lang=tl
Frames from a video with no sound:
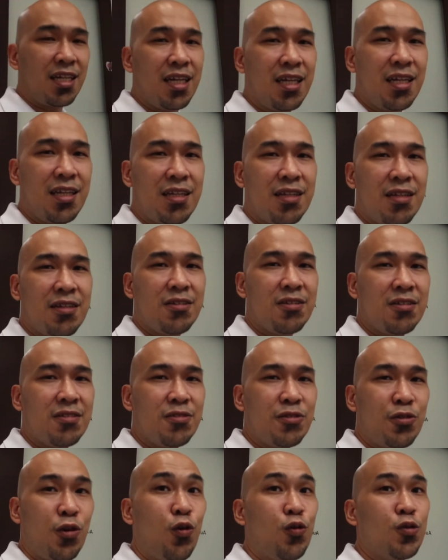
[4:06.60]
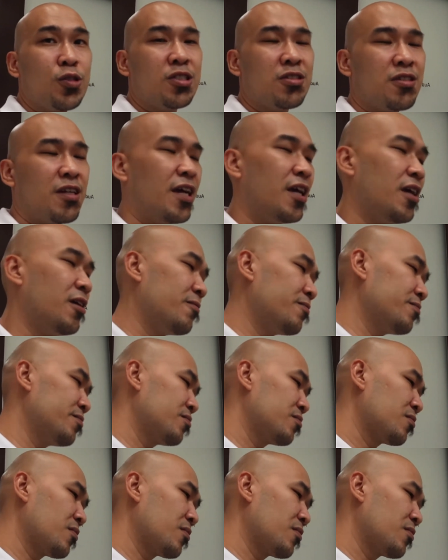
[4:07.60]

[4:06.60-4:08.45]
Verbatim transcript: three tones, right?